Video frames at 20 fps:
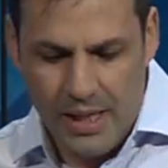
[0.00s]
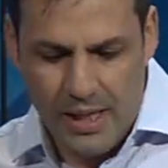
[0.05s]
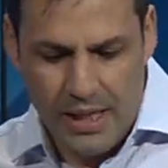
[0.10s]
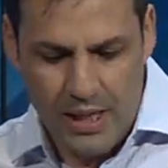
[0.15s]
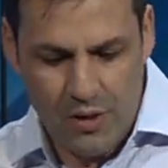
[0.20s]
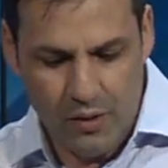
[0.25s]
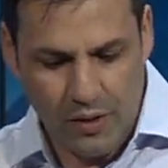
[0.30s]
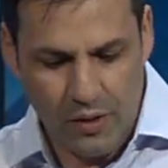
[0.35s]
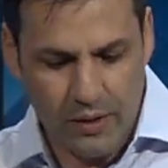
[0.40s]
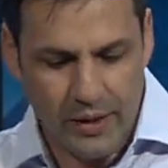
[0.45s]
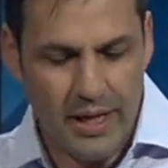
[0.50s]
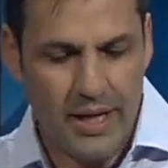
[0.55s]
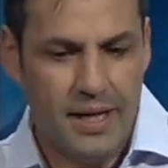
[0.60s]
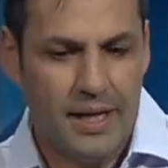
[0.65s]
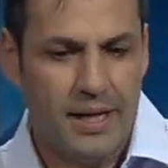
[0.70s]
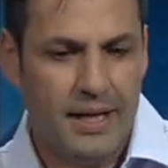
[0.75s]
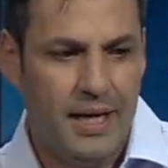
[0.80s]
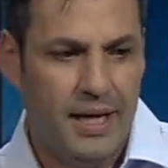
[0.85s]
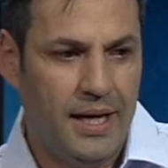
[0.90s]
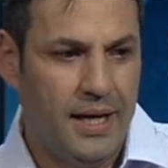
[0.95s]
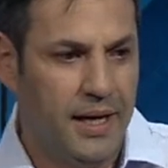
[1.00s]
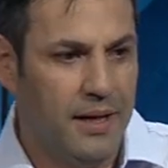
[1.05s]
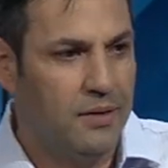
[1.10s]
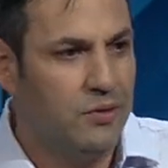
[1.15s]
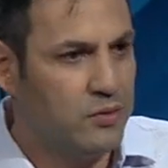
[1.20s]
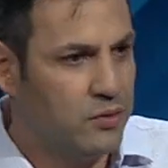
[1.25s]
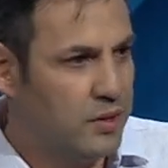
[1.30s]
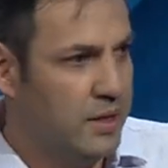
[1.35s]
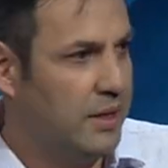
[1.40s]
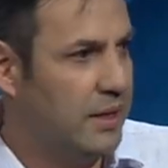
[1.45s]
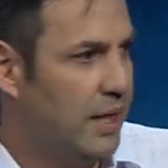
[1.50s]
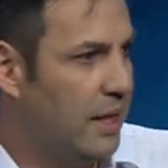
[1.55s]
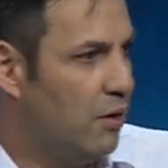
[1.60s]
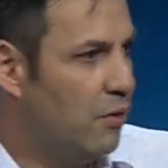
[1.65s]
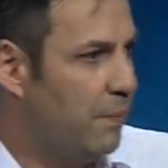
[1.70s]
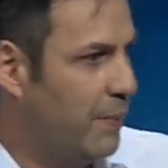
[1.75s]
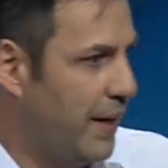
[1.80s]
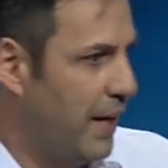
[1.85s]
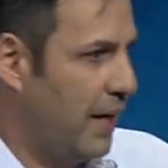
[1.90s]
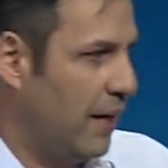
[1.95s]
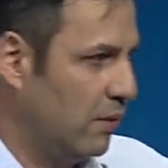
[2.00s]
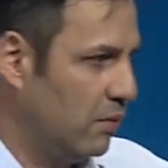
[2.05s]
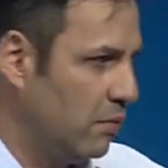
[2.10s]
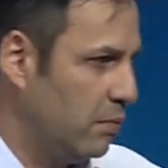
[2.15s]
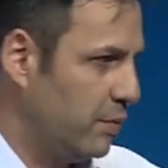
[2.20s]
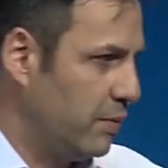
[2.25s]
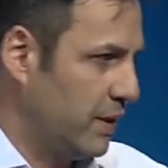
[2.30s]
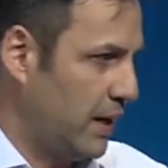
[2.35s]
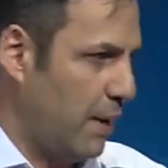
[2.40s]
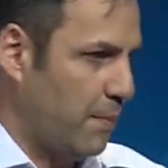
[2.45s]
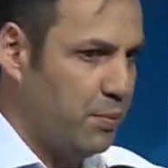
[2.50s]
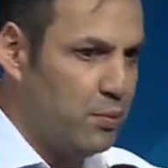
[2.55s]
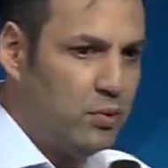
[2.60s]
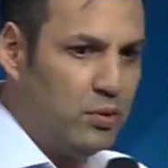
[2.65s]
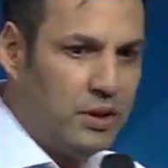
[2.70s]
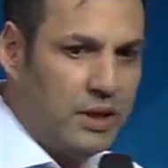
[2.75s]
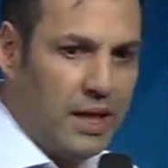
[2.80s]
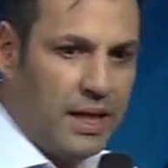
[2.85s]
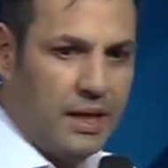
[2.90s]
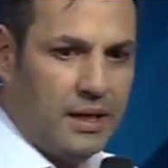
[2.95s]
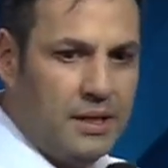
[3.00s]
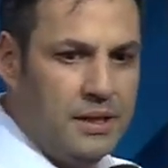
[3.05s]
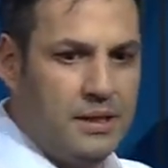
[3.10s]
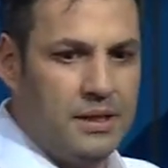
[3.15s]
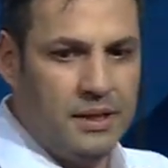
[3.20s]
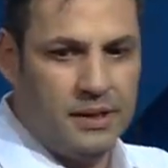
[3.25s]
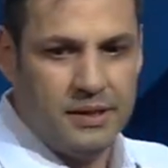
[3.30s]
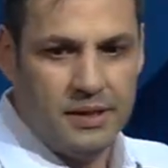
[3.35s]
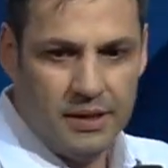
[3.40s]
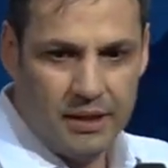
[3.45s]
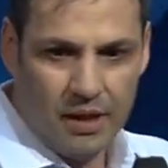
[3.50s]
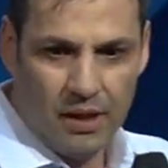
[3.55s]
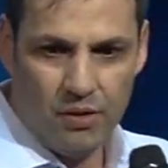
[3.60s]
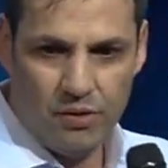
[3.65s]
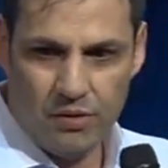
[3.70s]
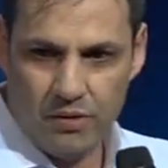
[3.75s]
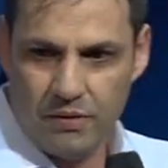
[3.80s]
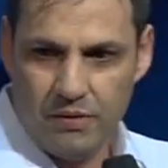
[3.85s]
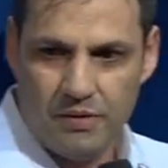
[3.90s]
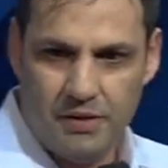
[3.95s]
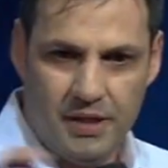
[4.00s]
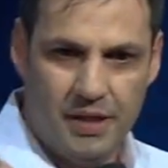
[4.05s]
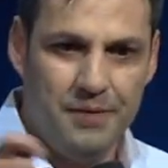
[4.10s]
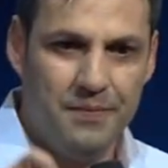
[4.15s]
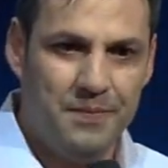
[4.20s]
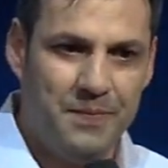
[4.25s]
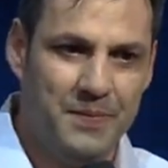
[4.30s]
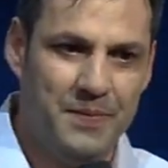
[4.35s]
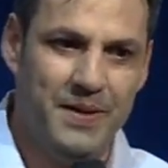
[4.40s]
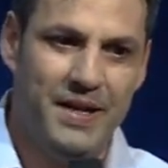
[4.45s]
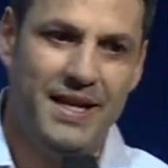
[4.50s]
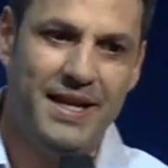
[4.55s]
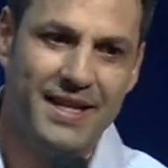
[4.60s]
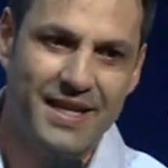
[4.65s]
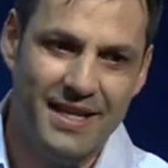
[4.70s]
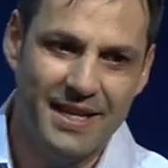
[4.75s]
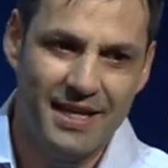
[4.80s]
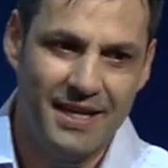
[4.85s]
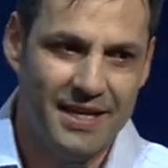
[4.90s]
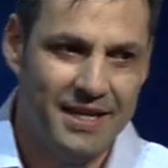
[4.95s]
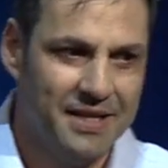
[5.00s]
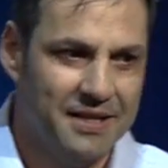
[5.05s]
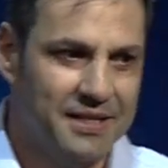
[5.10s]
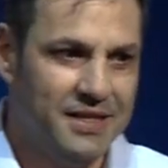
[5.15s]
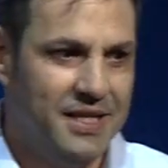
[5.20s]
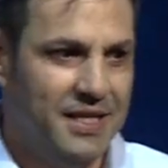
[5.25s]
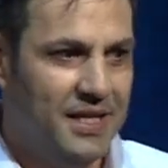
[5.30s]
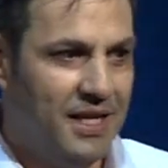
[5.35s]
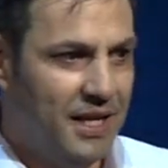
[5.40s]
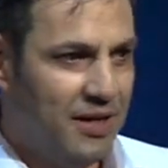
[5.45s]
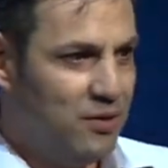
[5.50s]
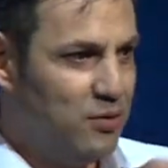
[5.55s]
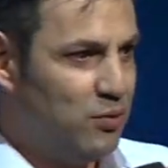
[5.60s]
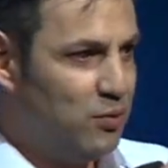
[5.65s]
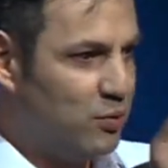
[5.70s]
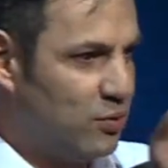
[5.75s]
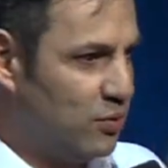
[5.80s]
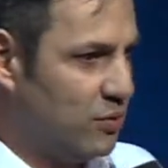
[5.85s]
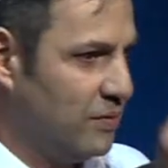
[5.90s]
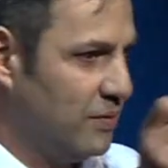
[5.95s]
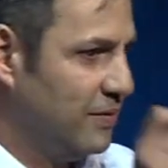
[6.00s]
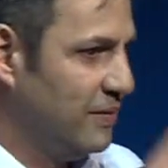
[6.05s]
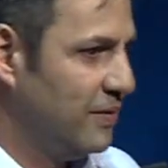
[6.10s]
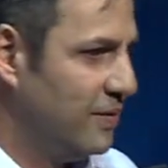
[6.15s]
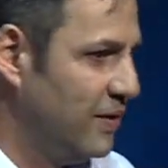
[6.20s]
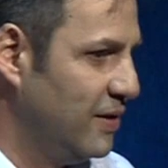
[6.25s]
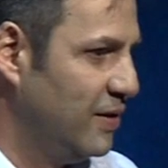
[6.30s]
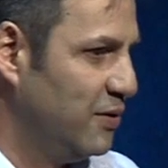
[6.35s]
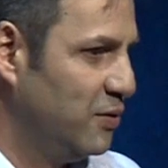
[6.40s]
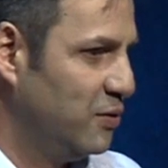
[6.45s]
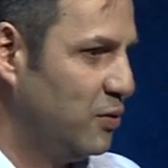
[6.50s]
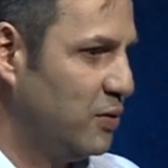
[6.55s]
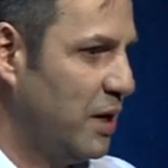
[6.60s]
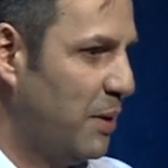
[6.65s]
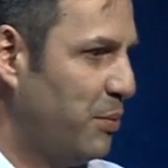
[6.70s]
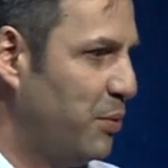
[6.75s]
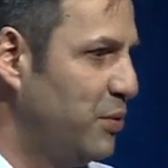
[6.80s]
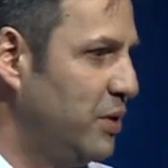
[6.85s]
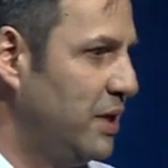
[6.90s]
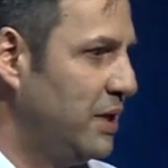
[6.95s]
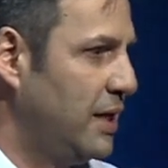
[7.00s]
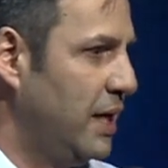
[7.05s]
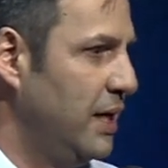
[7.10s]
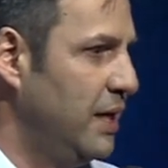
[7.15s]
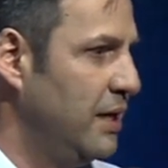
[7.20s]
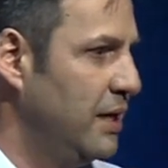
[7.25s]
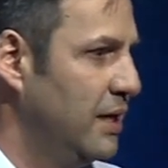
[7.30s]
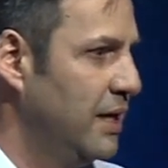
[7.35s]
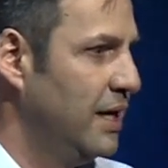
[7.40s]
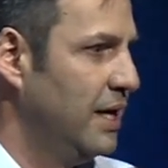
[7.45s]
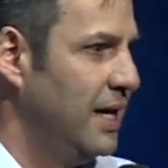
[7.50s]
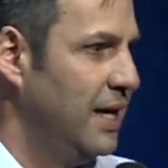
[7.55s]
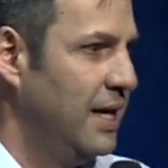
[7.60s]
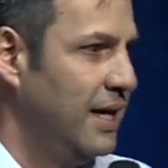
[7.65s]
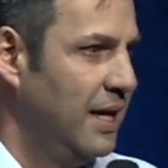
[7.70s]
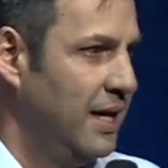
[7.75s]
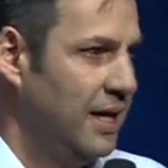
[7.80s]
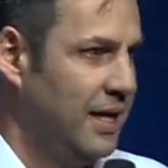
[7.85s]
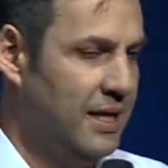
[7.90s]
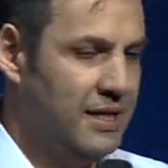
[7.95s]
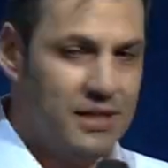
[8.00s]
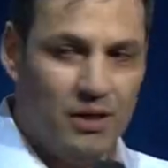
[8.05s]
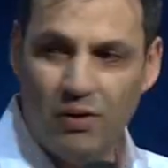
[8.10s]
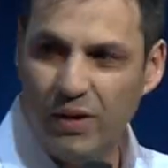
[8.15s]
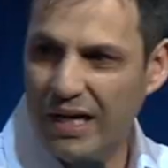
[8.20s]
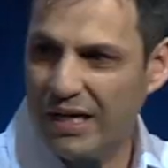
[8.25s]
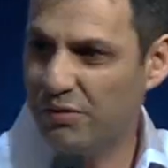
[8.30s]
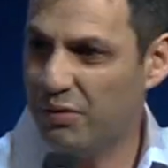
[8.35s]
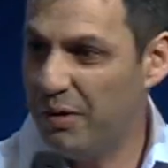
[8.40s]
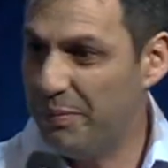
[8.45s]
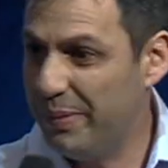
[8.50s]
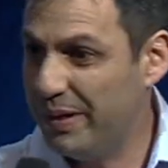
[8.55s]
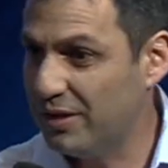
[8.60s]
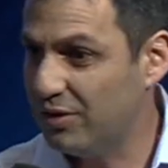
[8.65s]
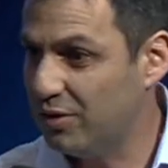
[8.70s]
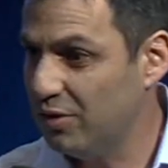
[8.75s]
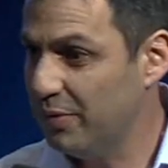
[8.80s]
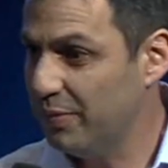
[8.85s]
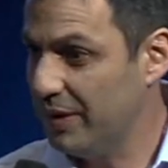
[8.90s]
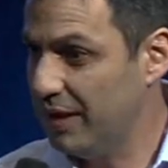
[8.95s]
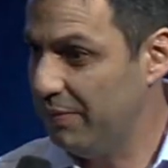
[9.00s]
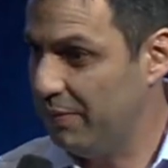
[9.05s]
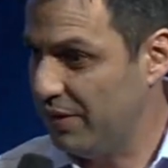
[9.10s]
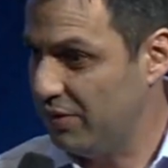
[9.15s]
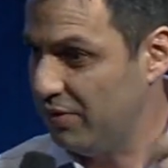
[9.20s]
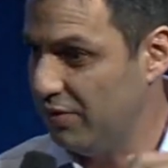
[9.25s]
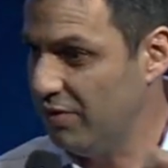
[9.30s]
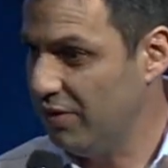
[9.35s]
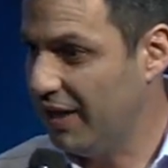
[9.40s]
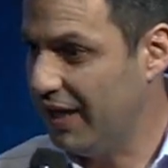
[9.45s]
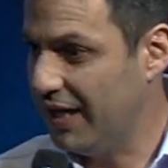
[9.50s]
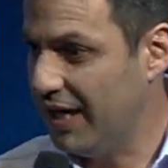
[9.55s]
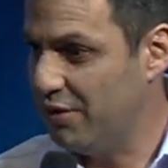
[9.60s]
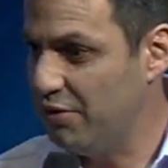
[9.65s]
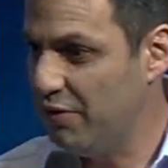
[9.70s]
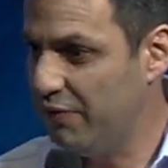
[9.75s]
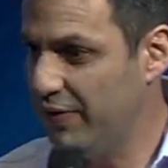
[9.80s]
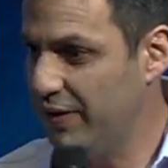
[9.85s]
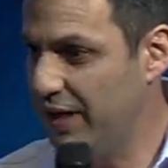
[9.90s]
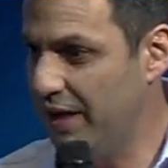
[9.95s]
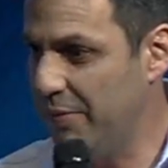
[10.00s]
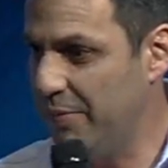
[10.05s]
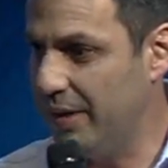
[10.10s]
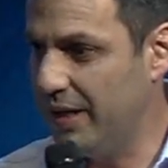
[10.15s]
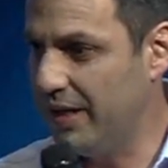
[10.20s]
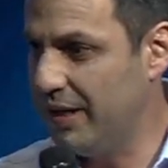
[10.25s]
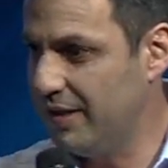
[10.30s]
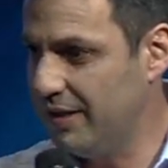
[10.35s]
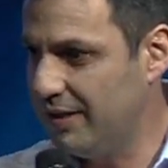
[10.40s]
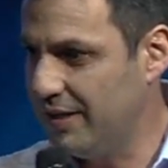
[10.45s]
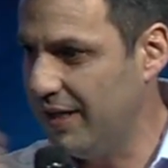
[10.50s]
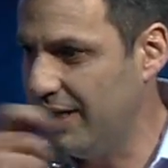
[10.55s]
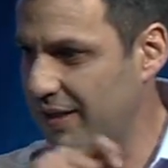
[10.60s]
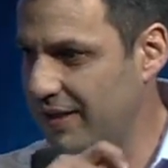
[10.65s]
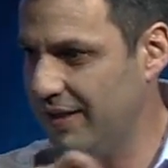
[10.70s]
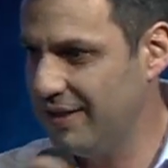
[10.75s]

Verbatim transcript: Y yo creo que, si usted trajo para algo, porque apuntar, y si trajo, sí, si tiene sus, sus apuntes ahí, le hicieron caso al pastor, porque el pastor nos regañó el fin de semana, dice